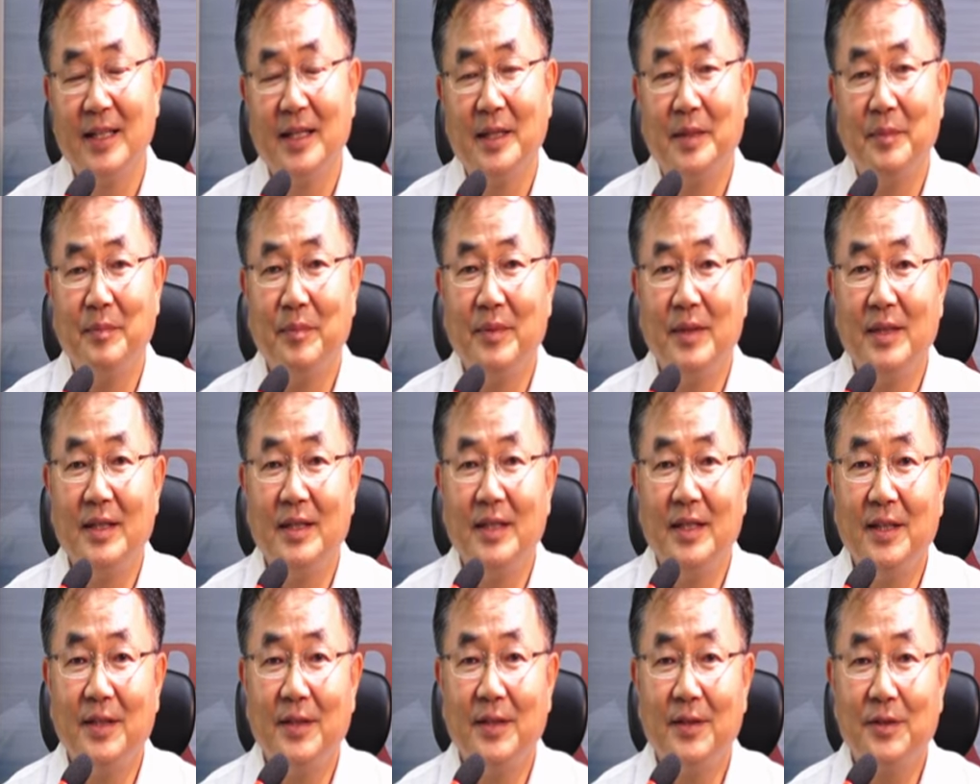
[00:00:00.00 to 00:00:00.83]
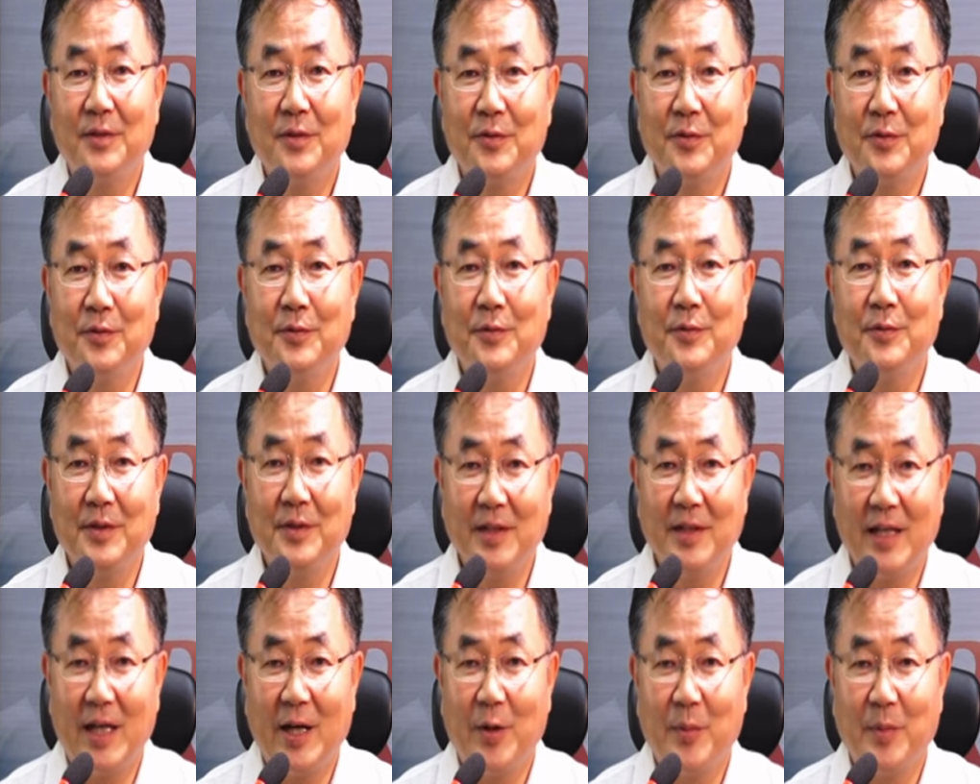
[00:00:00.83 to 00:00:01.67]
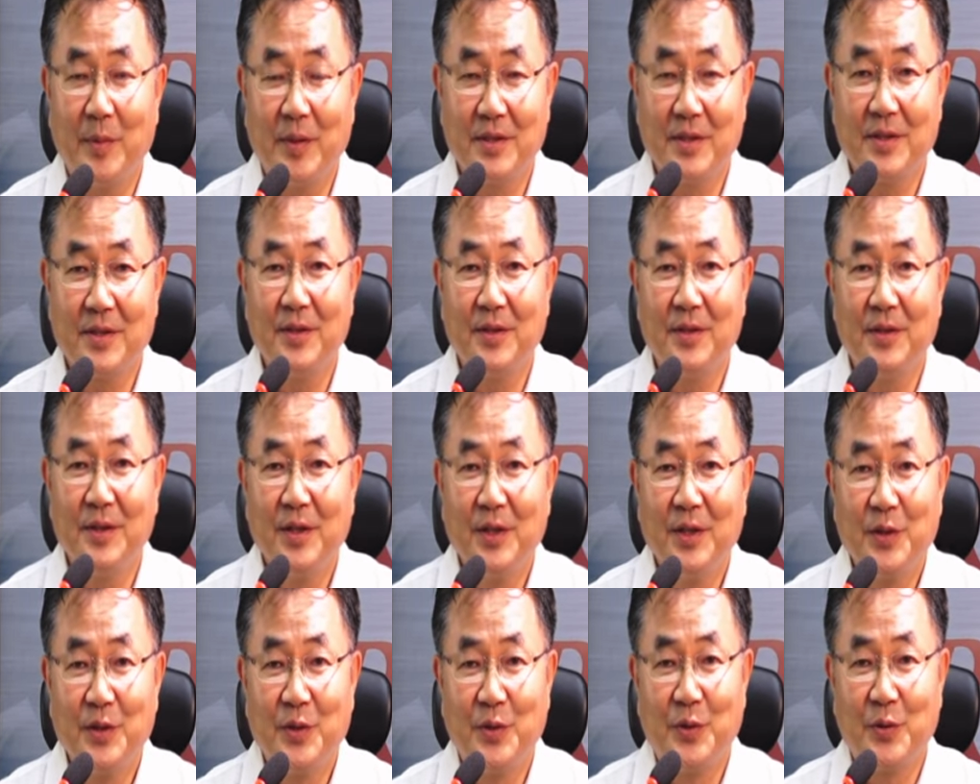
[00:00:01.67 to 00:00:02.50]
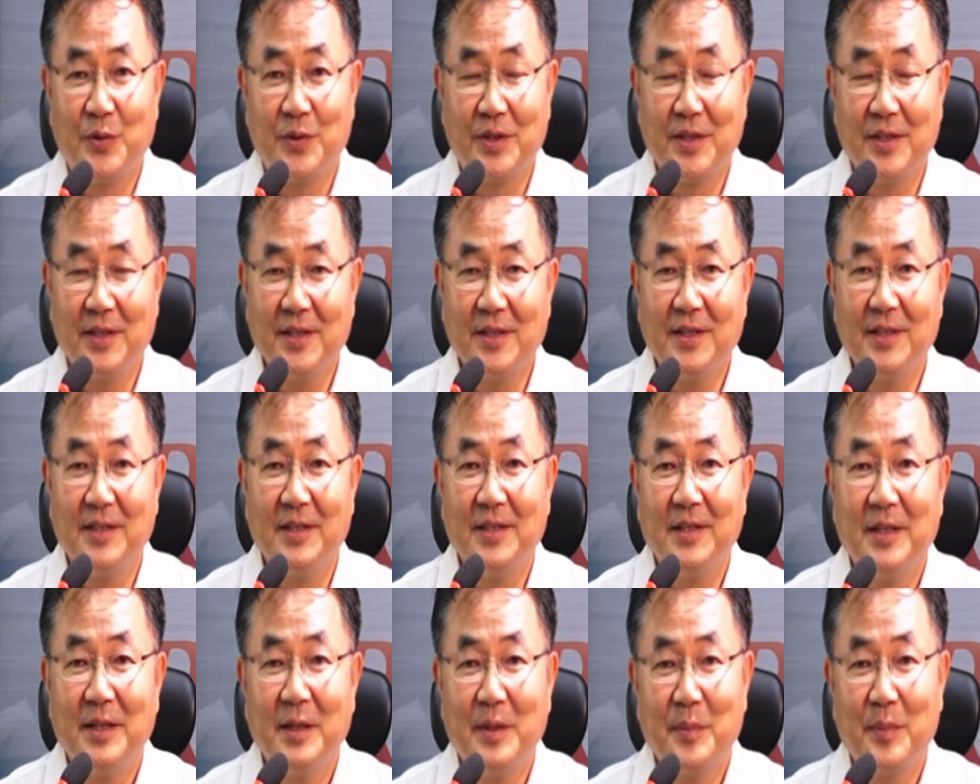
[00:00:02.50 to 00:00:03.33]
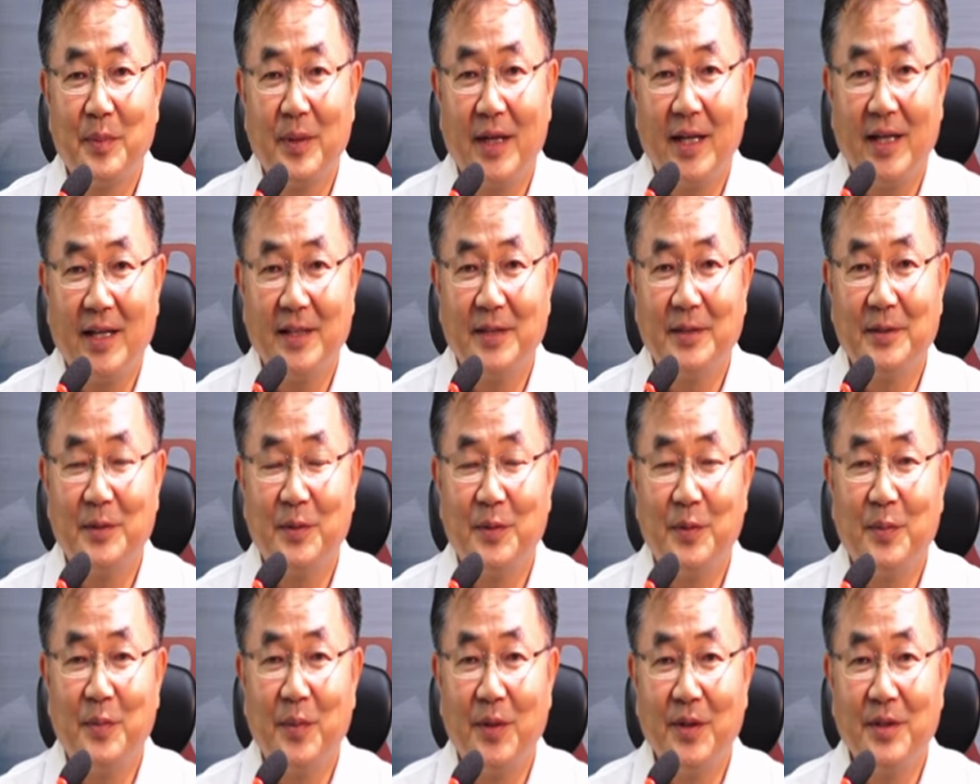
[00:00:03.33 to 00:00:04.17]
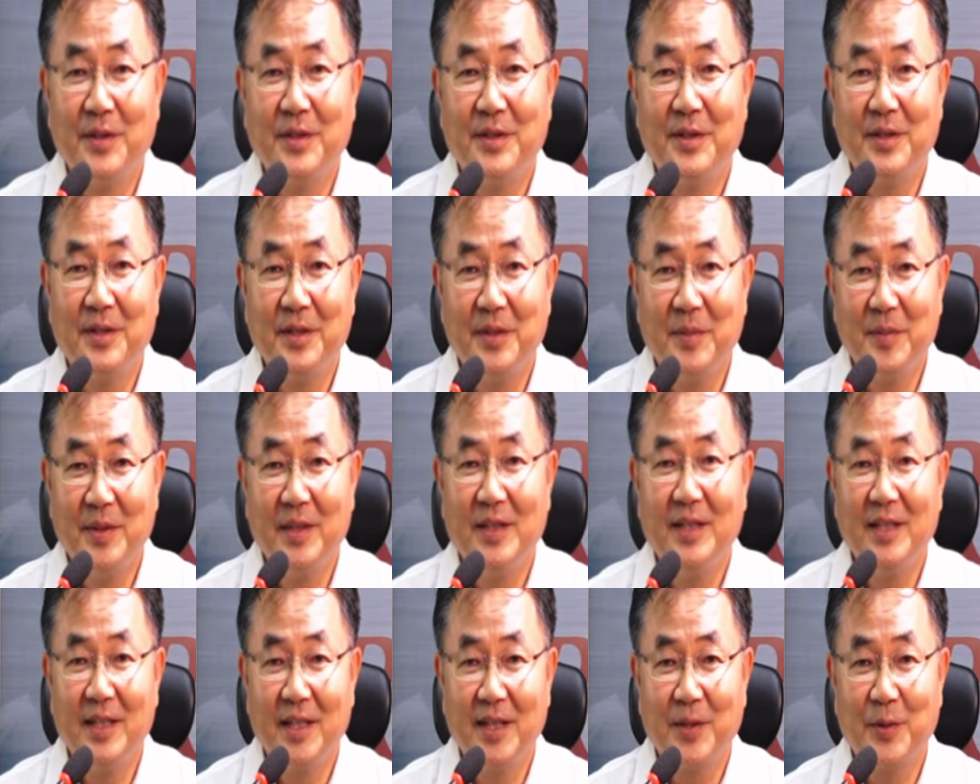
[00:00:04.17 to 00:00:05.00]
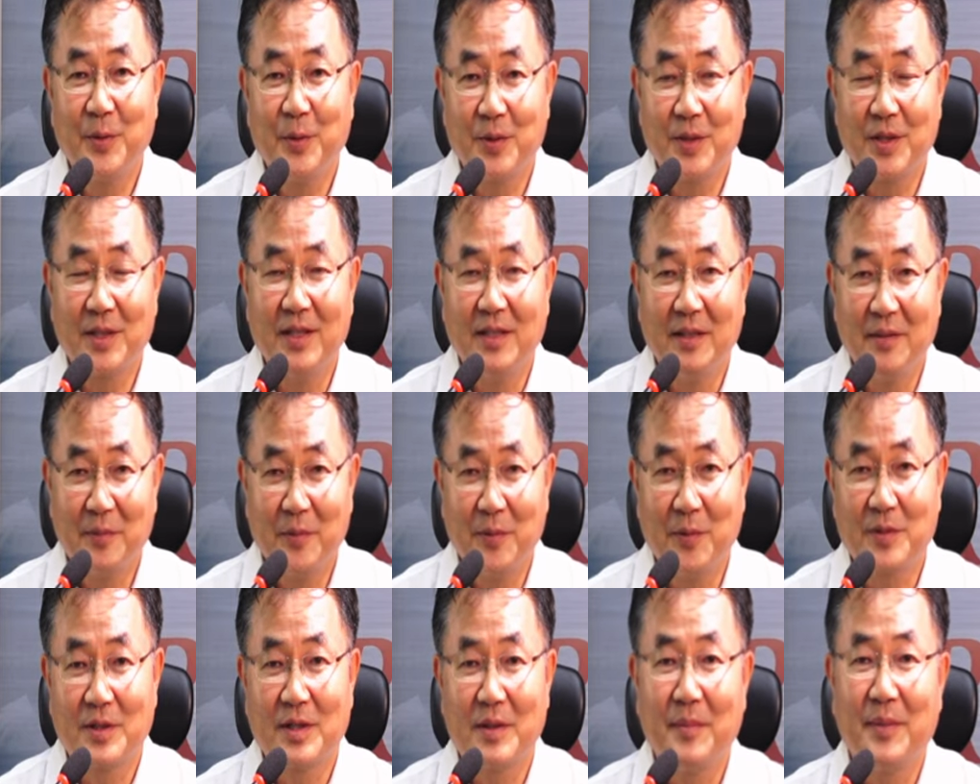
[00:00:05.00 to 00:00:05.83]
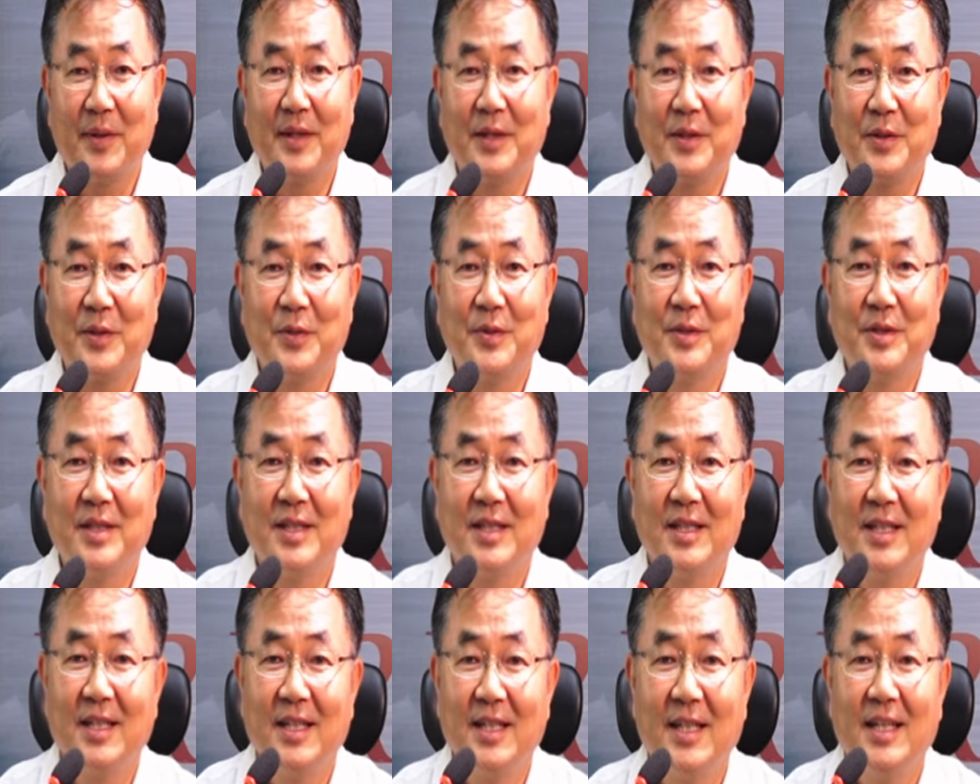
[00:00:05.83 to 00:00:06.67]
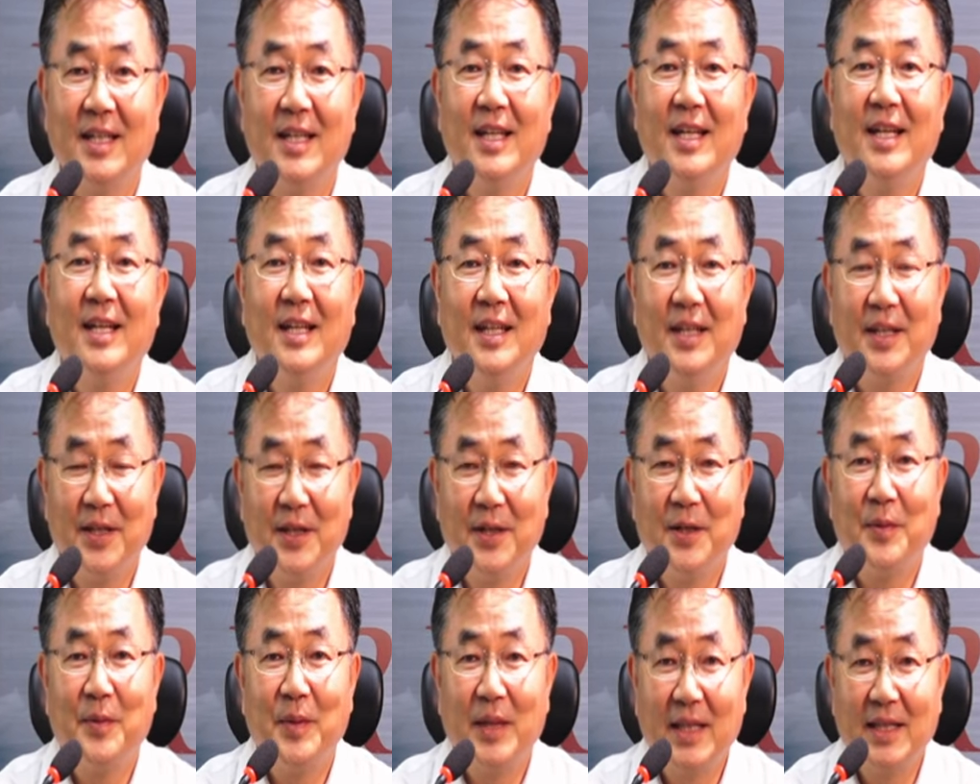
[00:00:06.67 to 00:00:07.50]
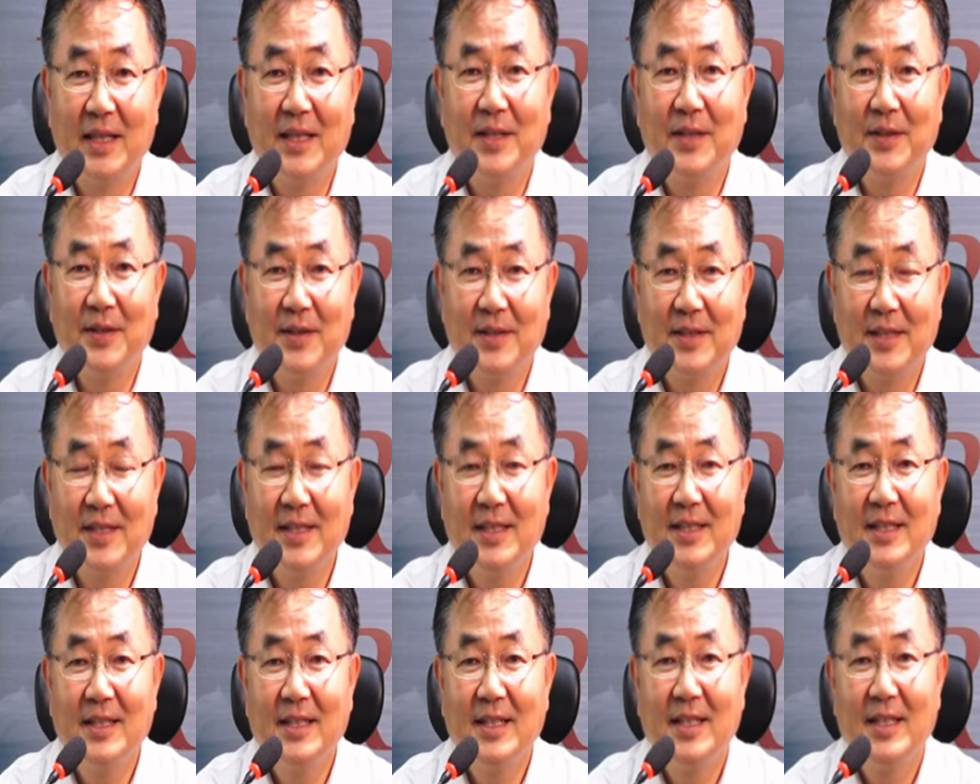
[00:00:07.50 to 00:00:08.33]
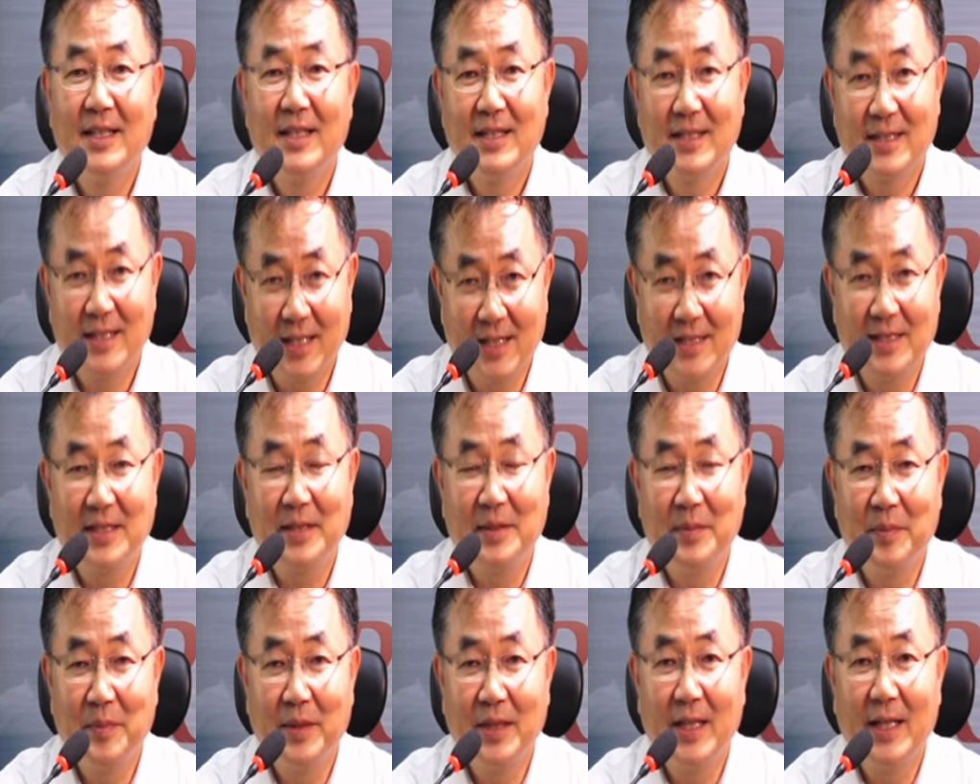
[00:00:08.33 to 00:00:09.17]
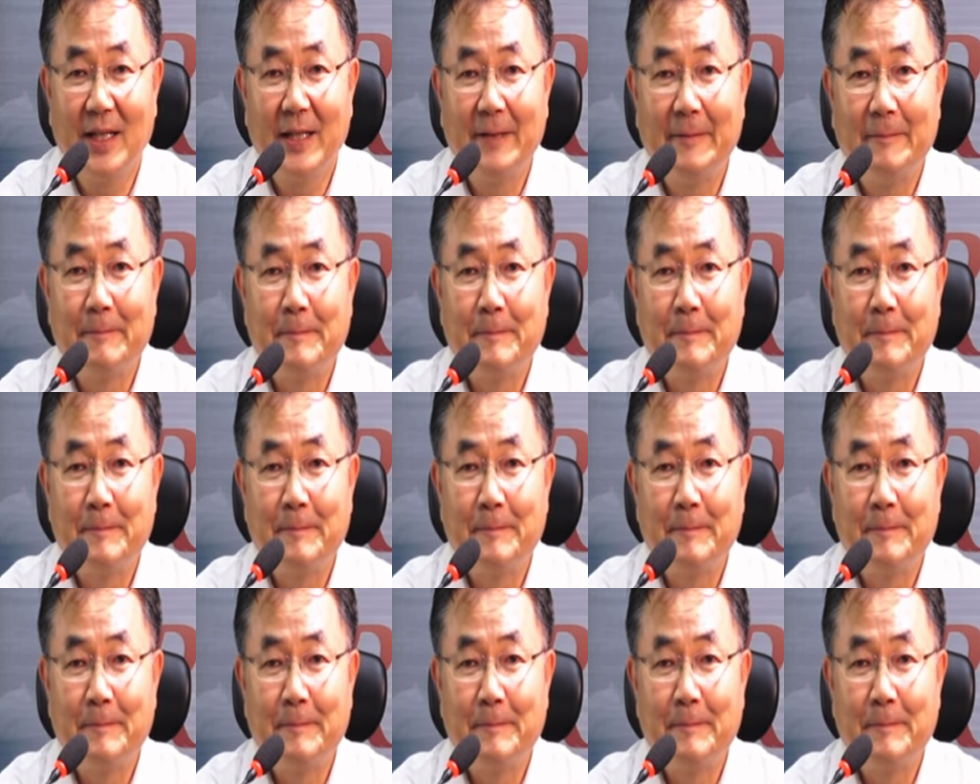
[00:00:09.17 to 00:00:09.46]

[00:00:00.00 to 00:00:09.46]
미디어 툴들이 나오면서 교실은 바야흐로 멀티미디어 교실, 복잡한 교실이 되어 왔던 것이 사실입니다.